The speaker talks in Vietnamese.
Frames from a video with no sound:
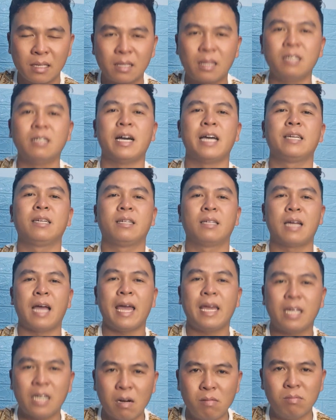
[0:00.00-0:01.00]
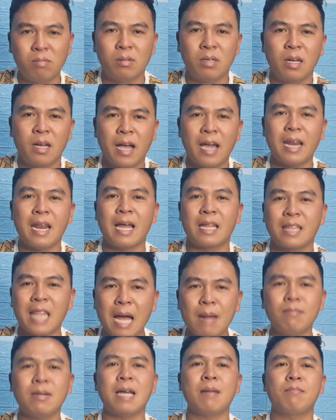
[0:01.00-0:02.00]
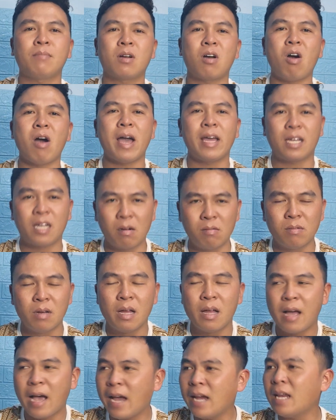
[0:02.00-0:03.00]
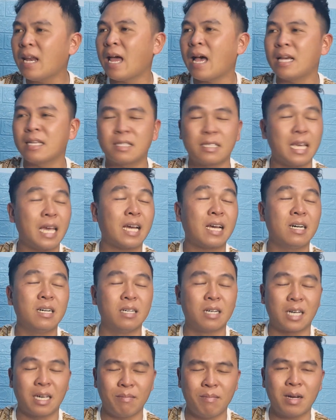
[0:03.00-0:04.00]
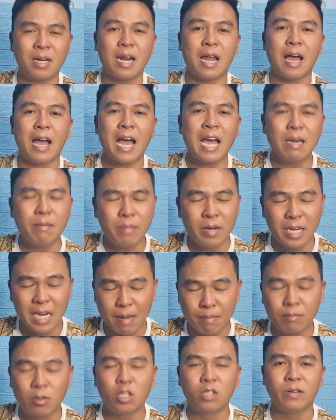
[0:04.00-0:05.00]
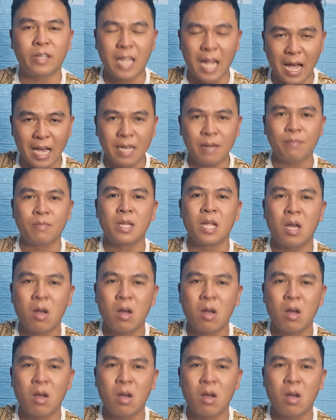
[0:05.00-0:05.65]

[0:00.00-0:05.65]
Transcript: tử hình hay không hay là 8 năm có hay không hay là sẽ ở cái mức là 20 năm đối với Thái